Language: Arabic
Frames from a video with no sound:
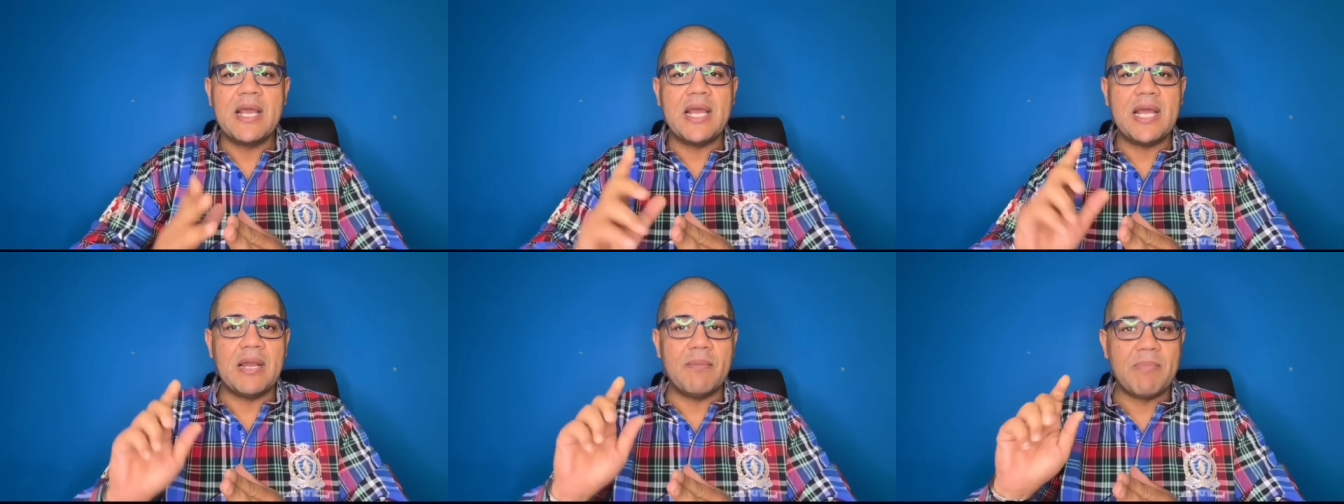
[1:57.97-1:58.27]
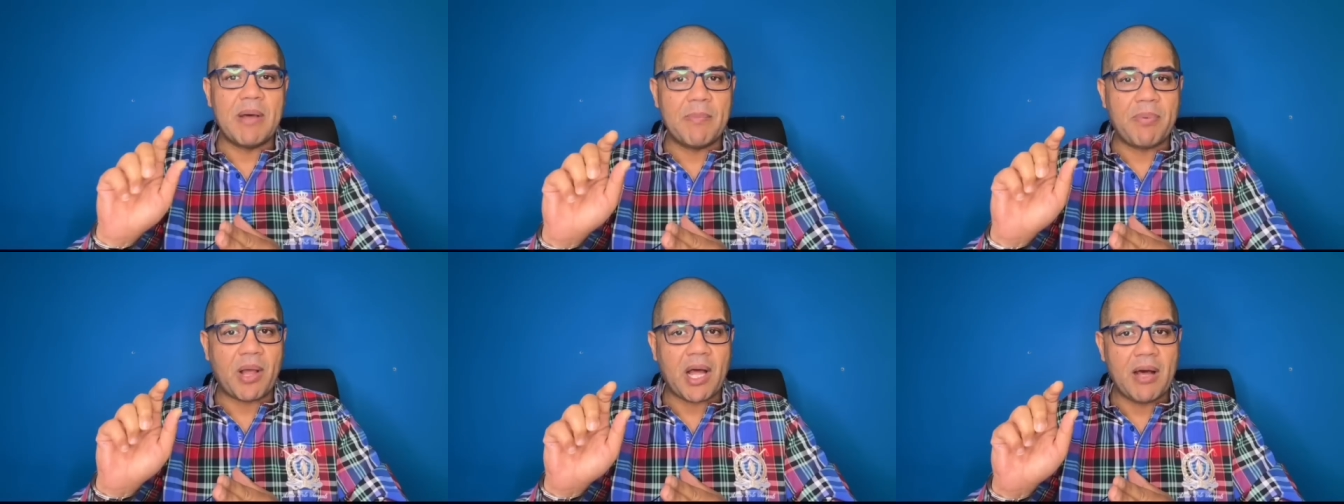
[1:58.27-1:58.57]

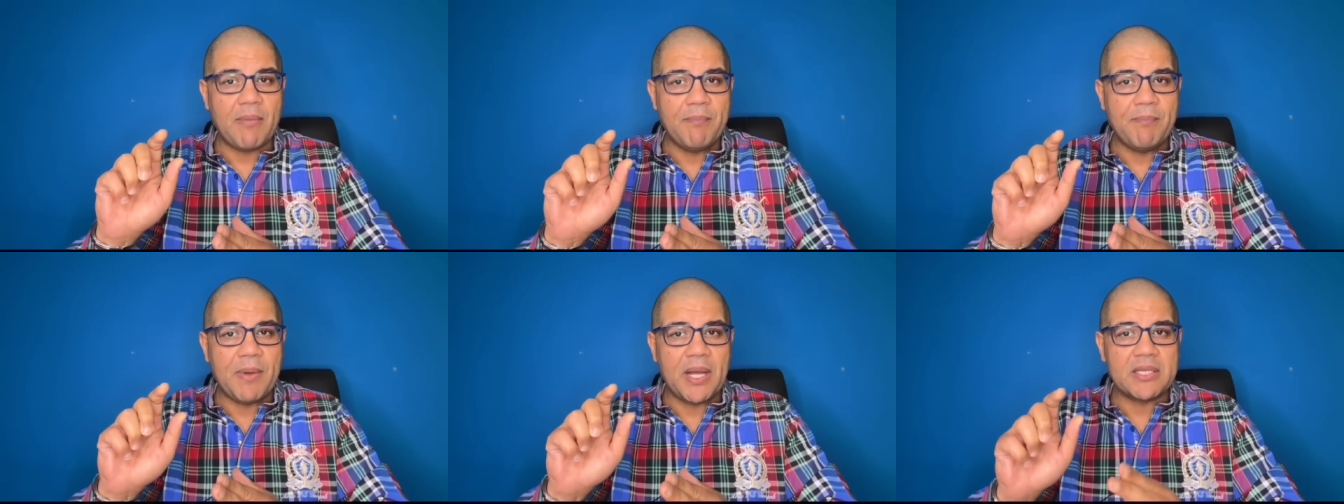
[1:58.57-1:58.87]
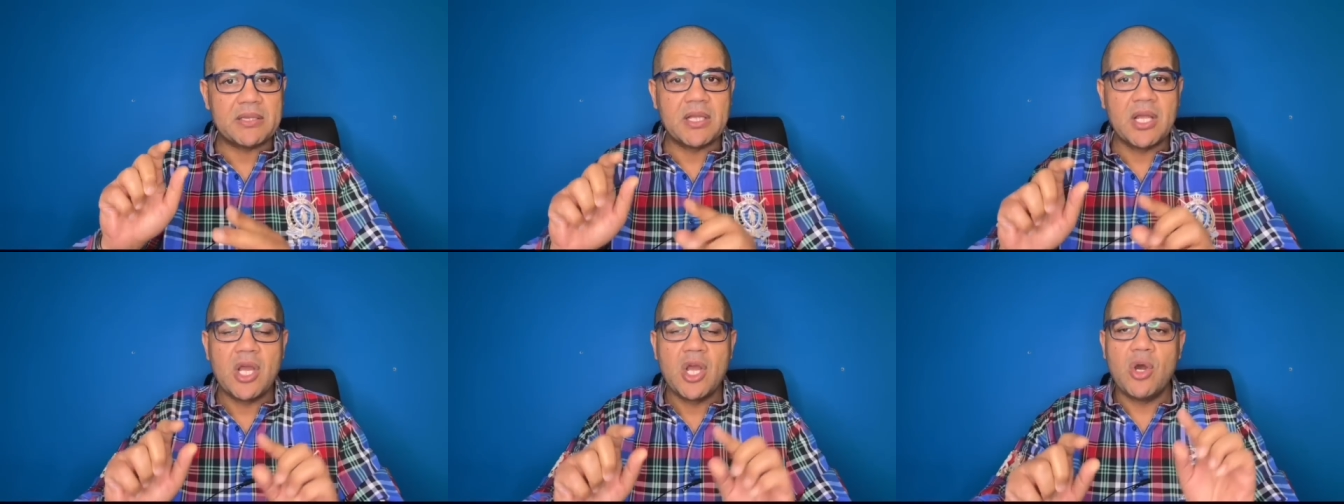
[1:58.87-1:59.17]
الباب
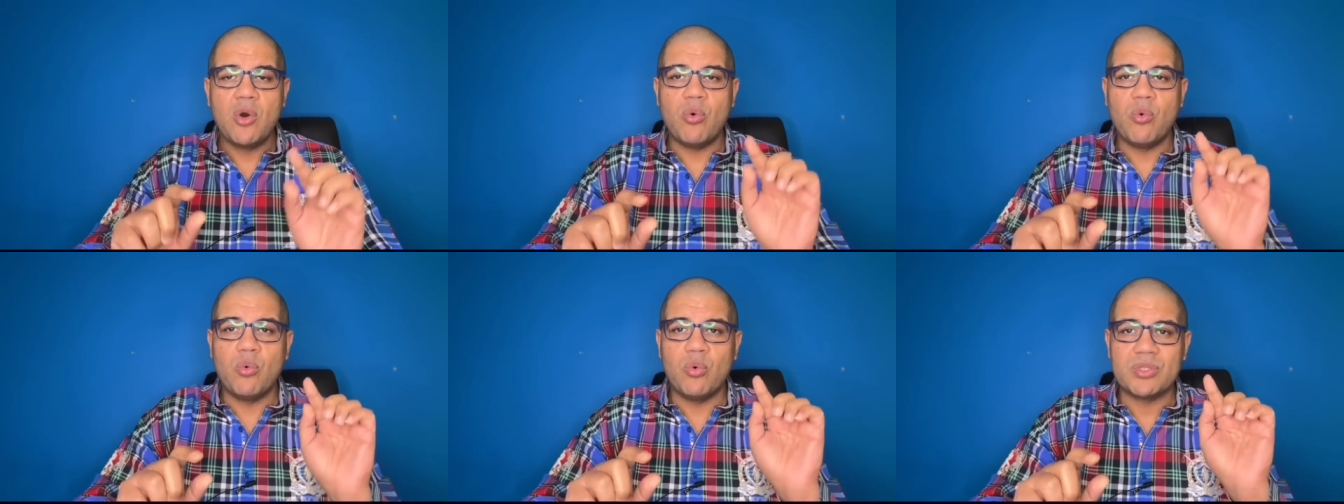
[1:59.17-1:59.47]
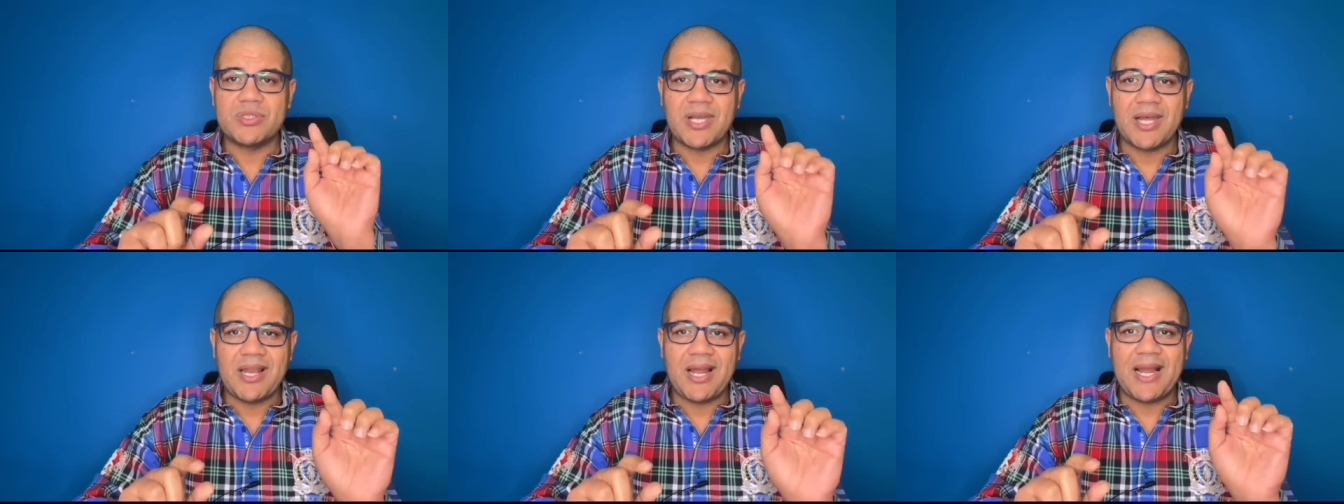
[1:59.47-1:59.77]
خبط
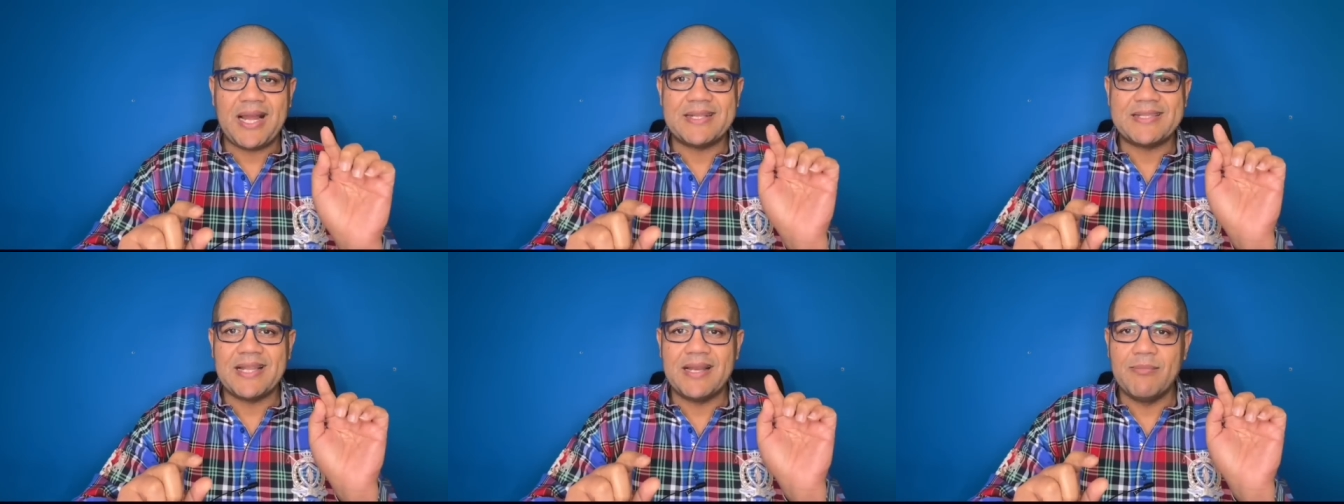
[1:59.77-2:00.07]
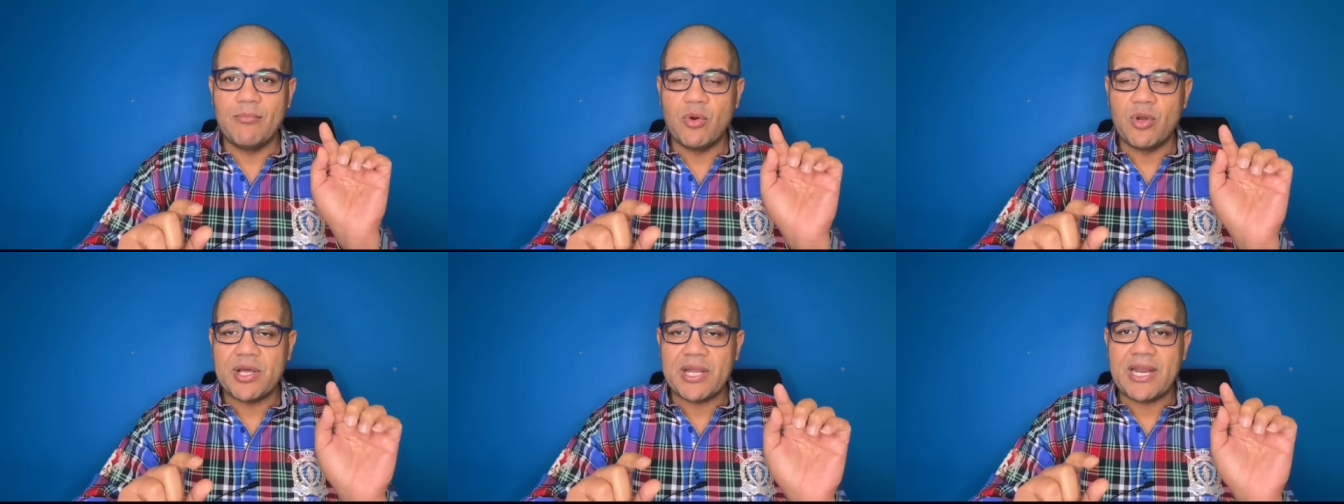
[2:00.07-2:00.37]
وطلعت
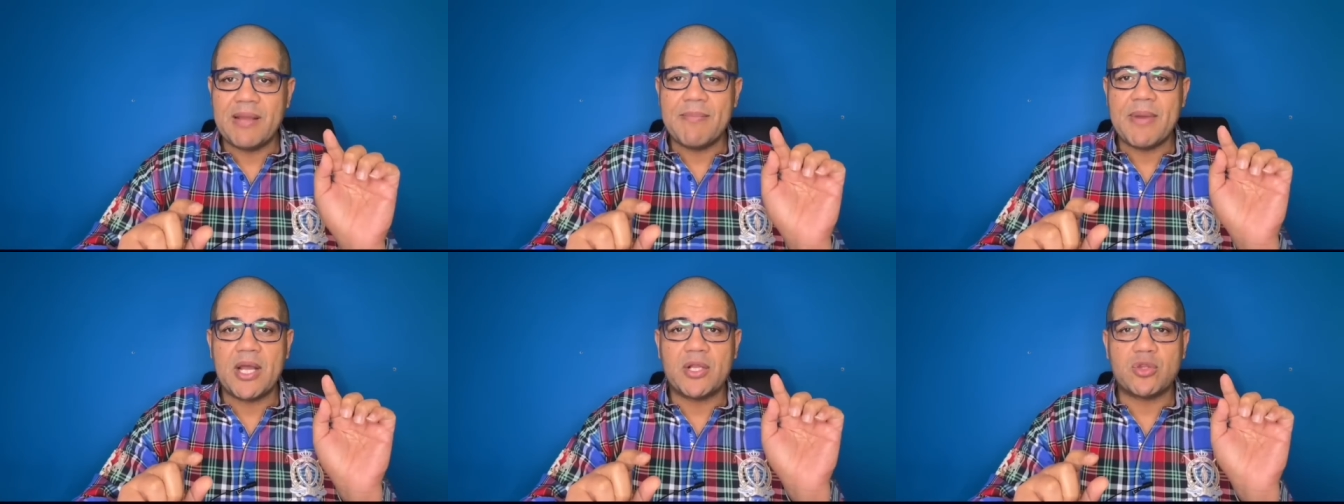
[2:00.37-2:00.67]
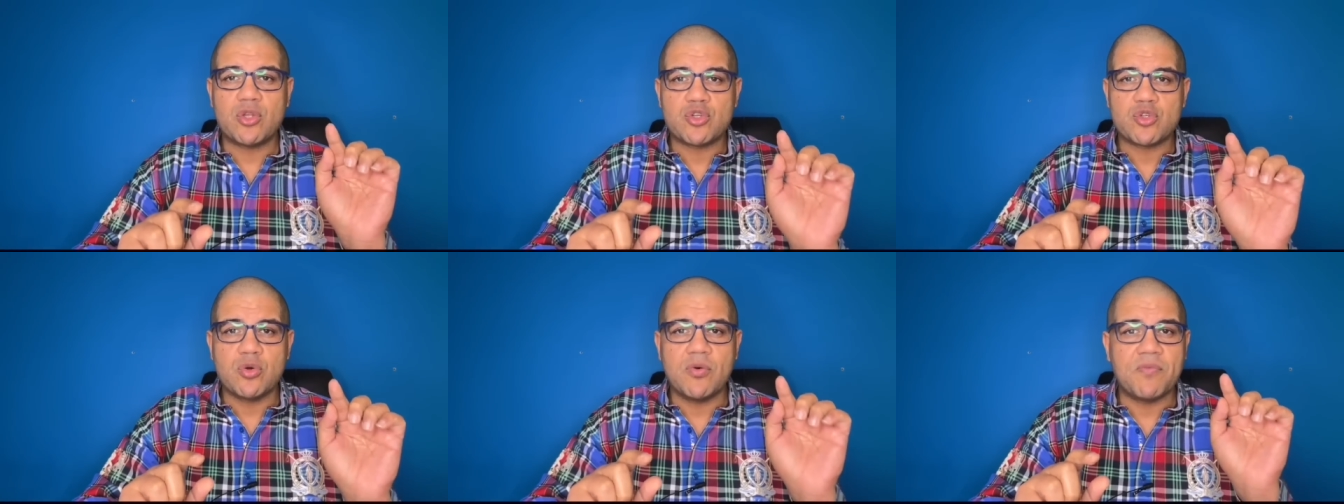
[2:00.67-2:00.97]
المجرمه
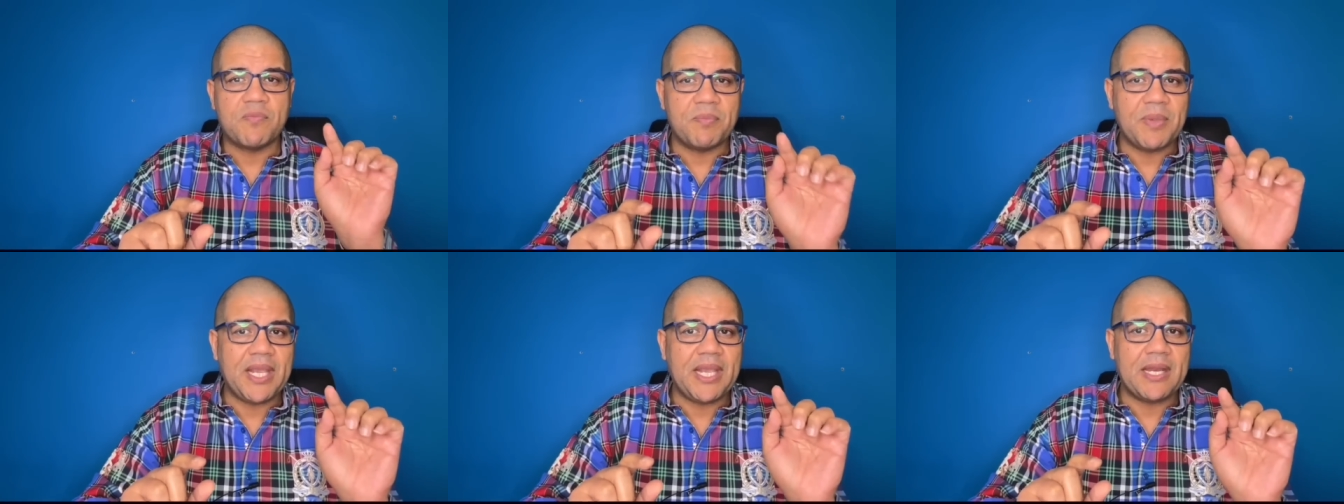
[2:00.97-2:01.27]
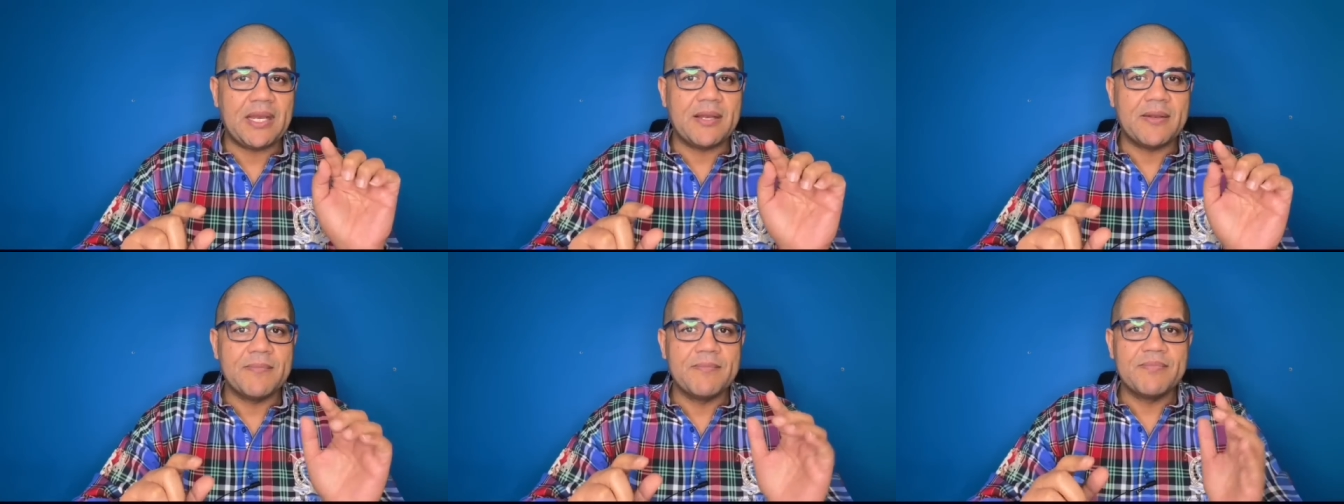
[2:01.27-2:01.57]
تشوف
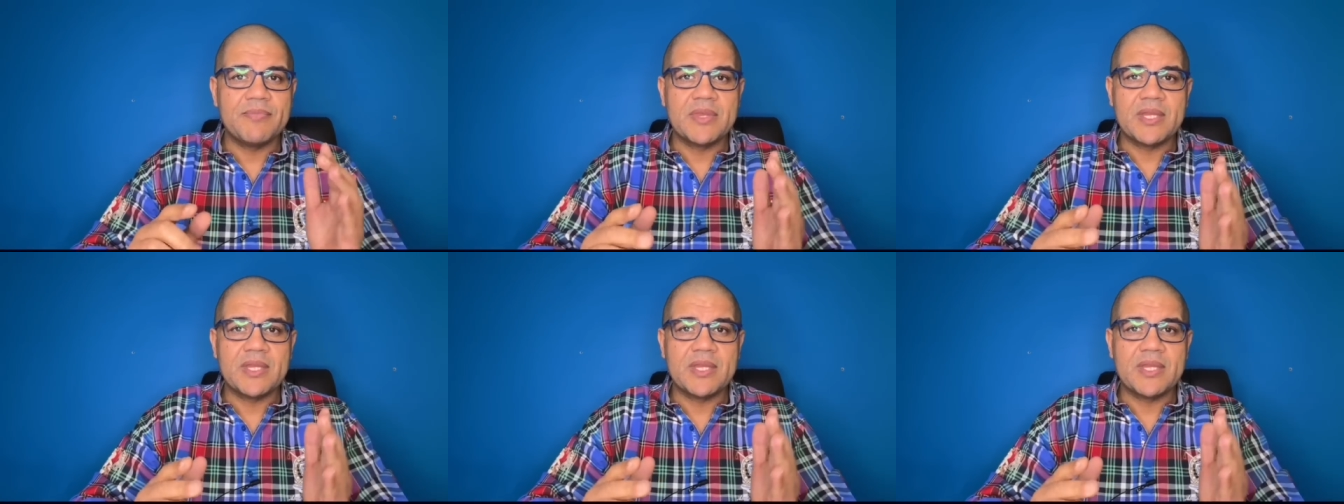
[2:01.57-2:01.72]
مين